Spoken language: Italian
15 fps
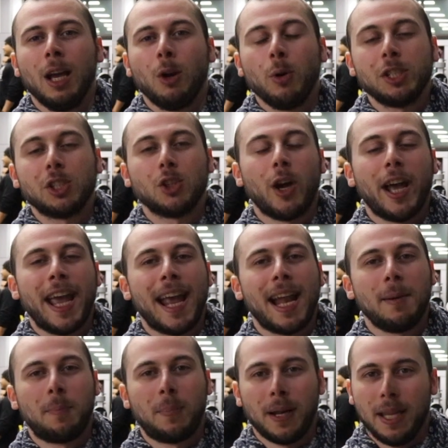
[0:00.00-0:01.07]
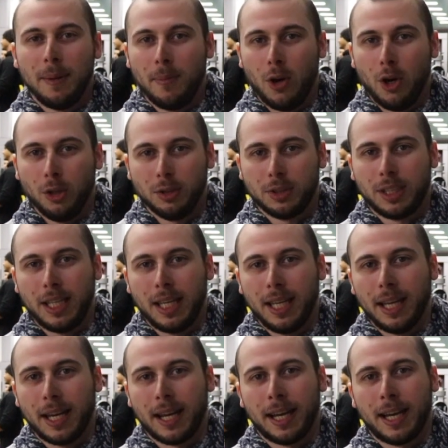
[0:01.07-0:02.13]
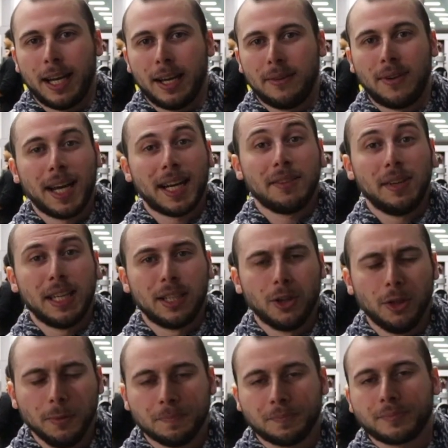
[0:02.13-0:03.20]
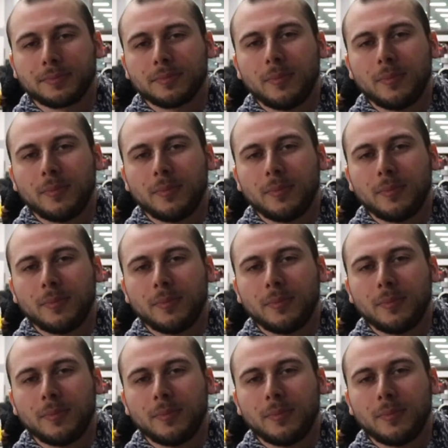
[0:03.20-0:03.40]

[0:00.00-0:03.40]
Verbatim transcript: Questo è il primo di eh, vari video